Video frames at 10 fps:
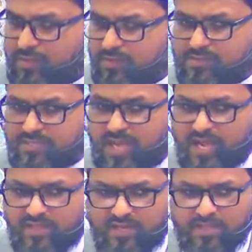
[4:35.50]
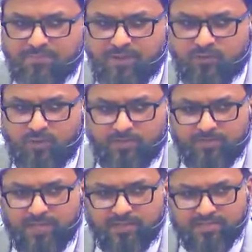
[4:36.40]
சாதனை பருவம்
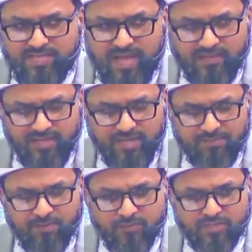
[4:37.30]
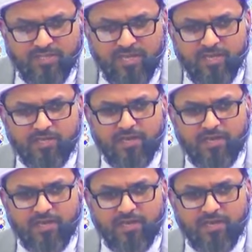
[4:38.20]
அந்த சாதனை பருவத்தில்